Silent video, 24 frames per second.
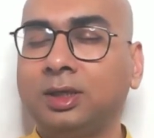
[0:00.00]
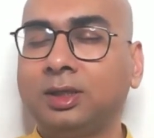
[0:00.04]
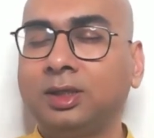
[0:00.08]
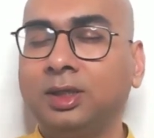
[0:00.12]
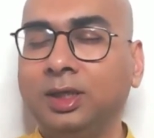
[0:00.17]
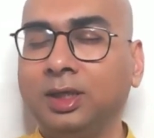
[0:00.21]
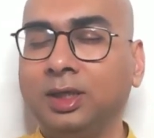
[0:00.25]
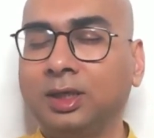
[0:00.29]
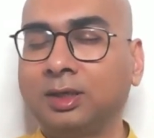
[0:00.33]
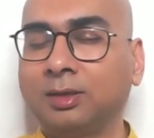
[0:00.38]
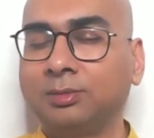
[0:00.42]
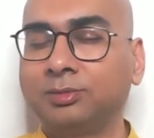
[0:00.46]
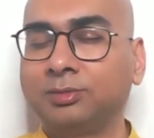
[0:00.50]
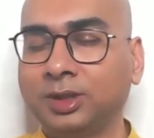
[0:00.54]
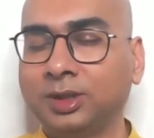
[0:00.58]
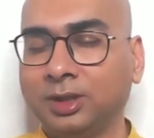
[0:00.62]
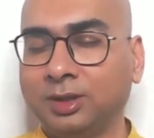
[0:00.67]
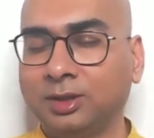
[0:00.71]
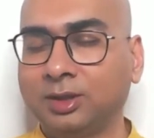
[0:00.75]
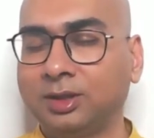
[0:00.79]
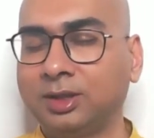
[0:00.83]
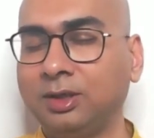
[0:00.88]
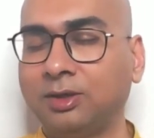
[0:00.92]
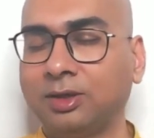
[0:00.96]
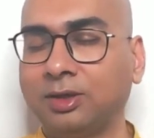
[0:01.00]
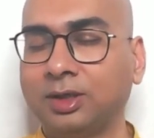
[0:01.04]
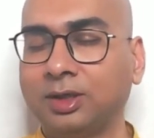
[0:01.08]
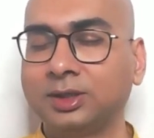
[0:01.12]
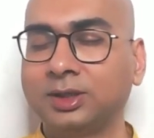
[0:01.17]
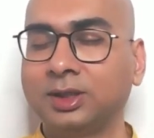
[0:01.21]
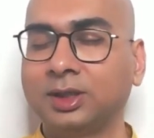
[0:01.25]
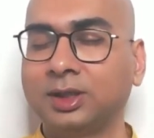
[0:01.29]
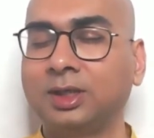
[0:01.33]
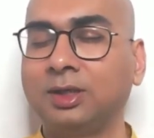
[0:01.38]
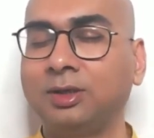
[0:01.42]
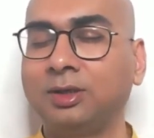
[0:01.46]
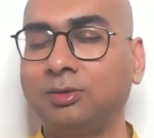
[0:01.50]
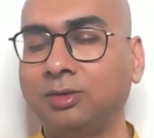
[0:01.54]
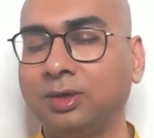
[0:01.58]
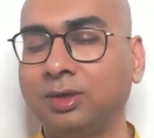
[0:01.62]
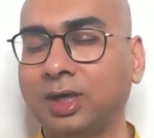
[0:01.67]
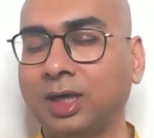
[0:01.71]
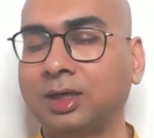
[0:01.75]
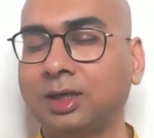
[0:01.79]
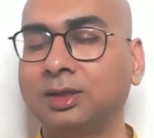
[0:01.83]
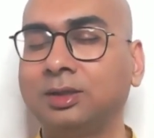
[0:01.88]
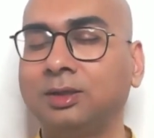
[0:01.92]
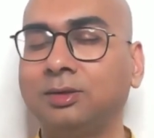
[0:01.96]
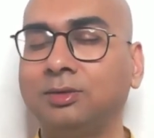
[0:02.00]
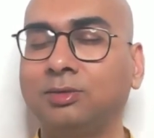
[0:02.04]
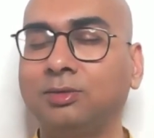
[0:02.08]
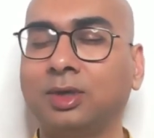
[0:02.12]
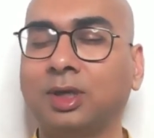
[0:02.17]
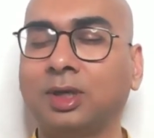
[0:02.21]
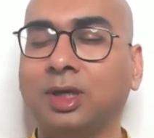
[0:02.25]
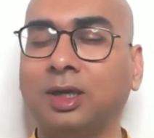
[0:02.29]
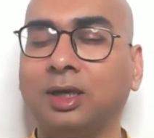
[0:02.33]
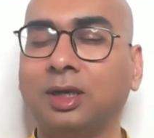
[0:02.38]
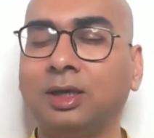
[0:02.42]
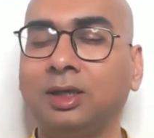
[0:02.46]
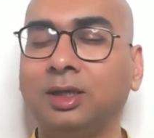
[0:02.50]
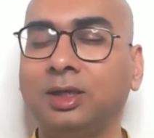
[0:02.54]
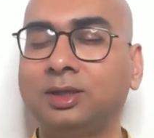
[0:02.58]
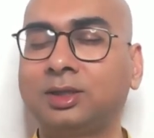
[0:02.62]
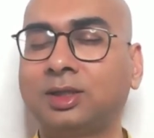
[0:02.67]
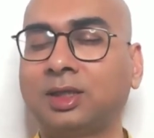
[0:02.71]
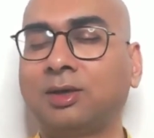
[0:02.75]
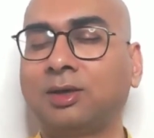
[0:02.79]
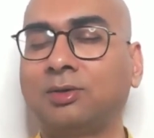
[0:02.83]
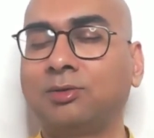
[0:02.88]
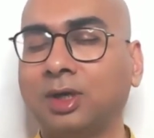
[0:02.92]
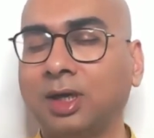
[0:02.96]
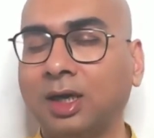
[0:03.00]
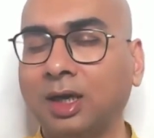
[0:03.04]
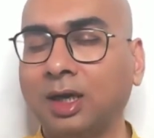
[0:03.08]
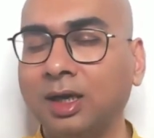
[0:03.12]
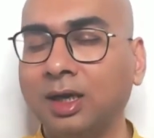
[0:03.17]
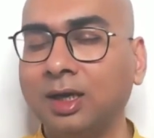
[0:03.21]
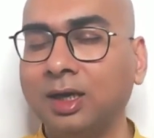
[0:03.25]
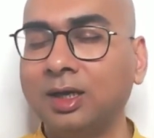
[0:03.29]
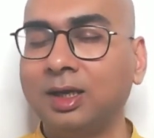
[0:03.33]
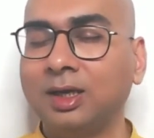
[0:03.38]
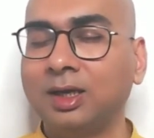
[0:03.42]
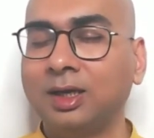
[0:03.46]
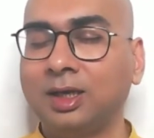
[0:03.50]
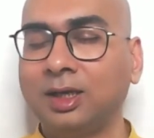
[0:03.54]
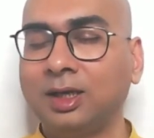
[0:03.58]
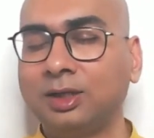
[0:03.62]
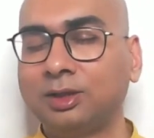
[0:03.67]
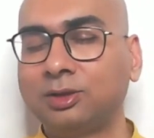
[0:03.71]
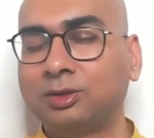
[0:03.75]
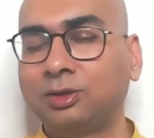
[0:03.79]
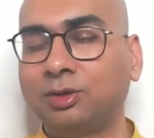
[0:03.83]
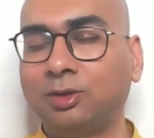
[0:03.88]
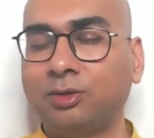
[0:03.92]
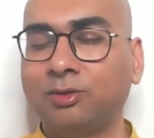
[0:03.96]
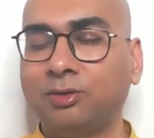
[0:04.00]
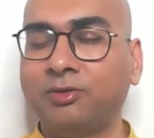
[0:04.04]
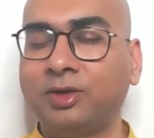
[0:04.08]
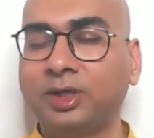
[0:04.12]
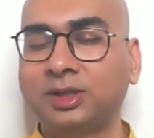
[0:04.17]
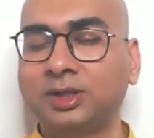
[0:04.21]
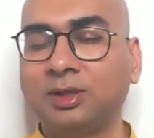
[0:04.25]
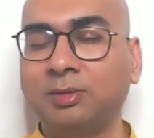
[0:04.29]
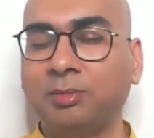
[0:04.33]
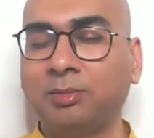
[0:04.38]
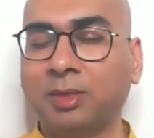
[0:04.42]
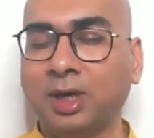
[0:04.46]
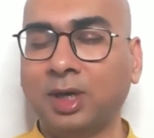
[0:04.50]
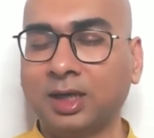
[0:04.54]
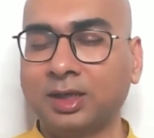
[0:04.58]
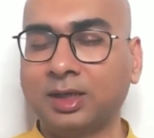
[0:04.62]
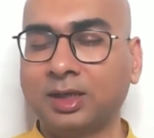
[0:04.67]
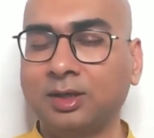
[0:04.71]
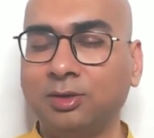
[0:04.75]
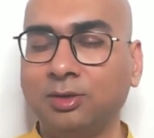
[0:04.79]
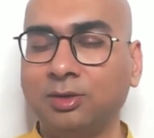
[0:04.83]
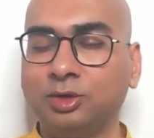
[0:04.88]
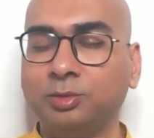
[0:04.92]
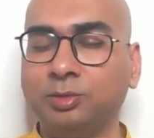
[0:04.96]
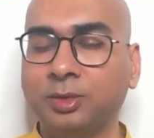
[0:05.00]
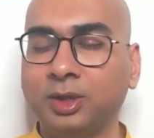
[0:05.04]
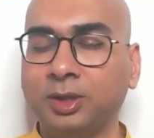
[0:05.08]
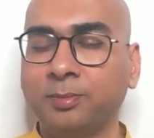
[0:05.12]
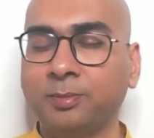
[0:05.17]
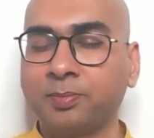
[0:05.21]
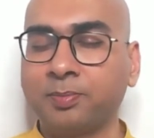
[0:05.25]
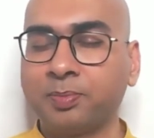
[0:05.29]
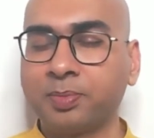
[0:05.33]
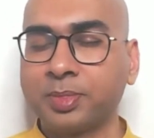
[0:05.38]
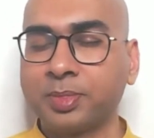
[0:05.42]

क्रीडकम से खिलौने से खेलूंगा आनंद लूंगा इतराऊंगा तो वैसे माँ के गोद में